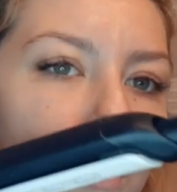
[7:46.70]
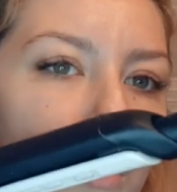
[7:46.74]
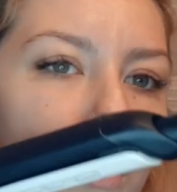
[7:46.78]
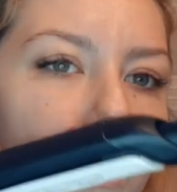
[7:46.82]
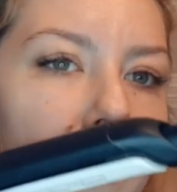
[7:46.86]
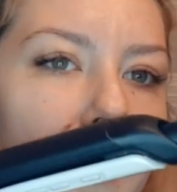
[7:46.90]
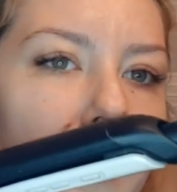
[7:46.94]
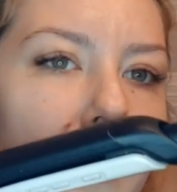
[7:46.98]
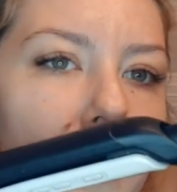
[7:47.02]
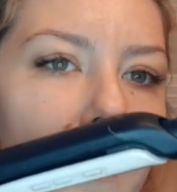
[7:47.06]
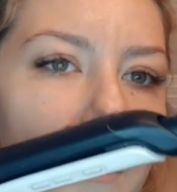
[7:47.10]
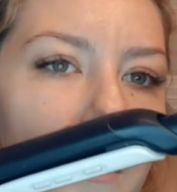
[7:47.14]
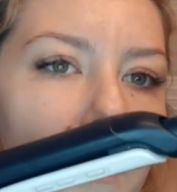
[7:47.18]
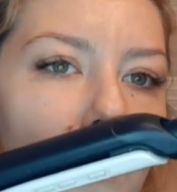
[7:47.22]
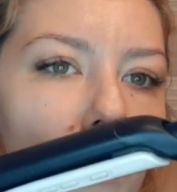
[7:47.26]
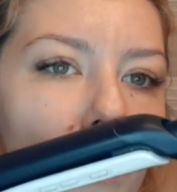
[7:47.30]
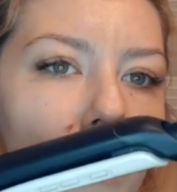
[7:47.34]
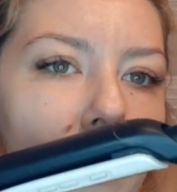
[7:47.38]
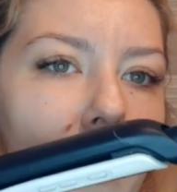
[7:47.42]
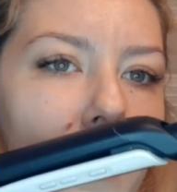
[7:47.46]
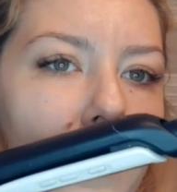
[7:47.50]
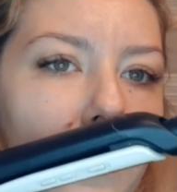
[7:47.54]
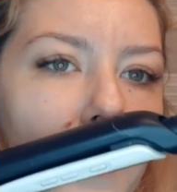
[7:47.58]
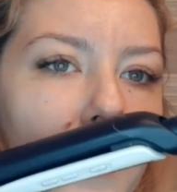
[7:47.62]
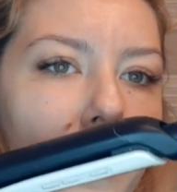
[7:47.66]
Şurasında
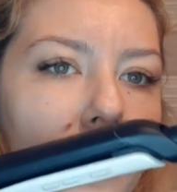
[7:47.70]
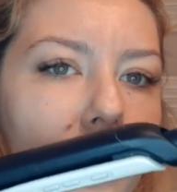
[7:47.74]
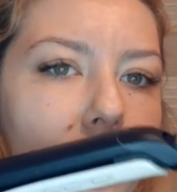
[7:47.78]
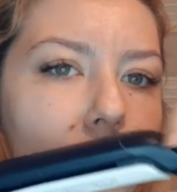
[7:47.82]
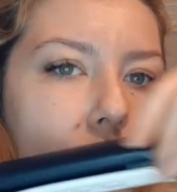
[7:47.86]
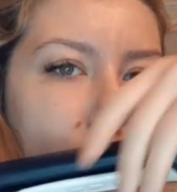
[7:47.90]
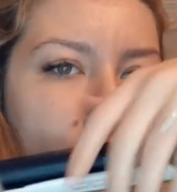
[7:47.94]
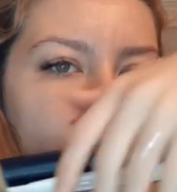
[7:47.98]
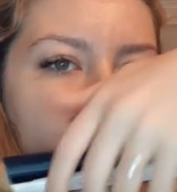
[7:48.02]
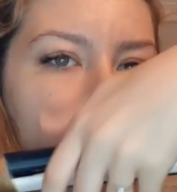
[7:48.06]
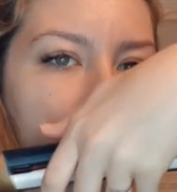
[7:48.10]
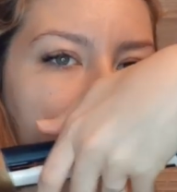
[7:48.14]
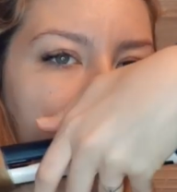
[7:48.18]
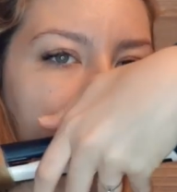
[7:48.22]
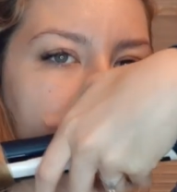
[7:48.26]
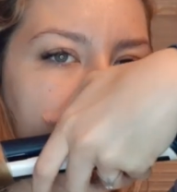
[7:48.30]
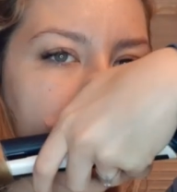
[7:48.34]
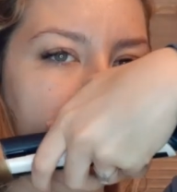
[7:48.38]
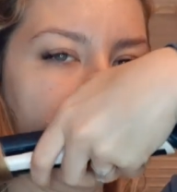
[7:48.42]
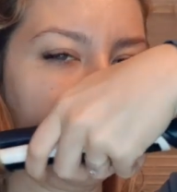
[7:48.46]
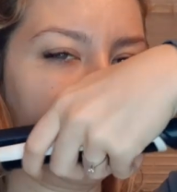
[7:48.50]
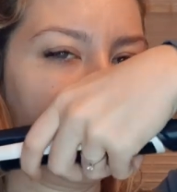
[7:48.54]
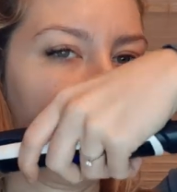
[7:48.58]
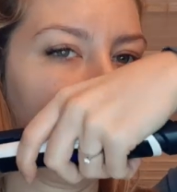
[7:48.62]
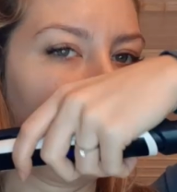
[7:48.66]
döner başlık olduğu
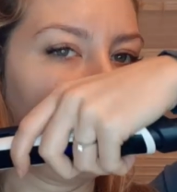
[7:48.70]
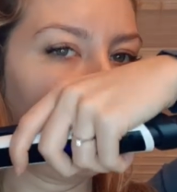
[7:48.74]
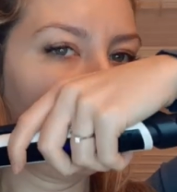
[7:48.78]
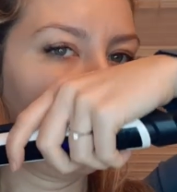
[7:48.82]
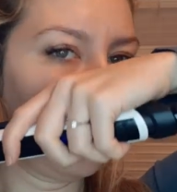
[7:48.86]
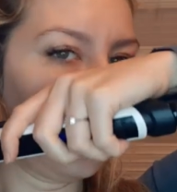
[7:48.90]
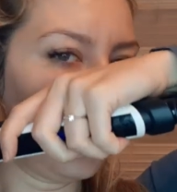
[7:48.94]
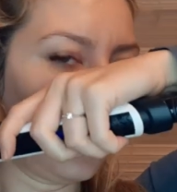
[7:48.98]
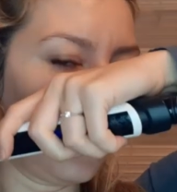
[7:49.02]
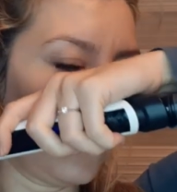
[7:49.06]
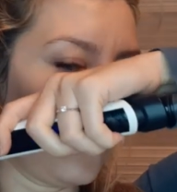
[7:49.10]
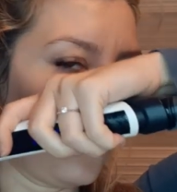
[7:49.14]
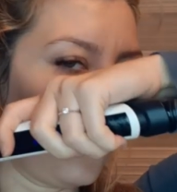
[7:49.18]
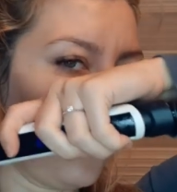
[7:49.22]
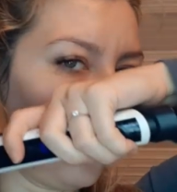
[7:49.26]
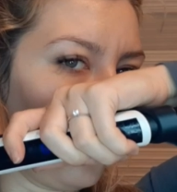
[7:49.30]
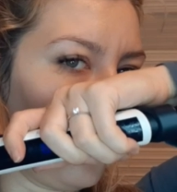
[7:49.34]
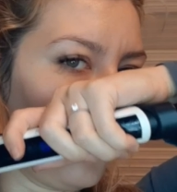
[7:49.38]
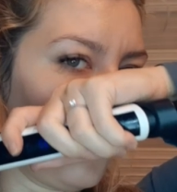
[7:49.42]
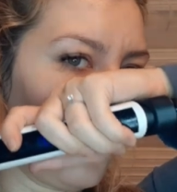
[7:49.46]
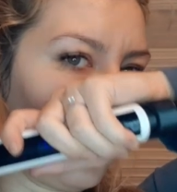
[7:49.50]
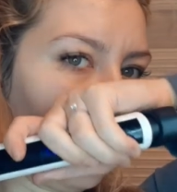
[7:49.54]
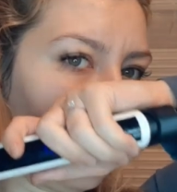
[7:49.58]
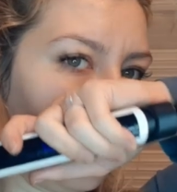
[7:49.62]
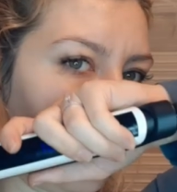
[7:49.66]
için rahatlıkla
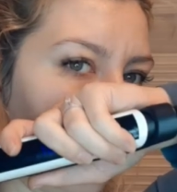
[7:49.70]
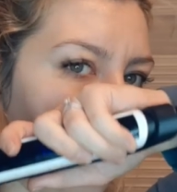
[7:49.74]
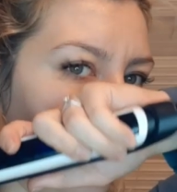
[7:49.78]
dönüyor.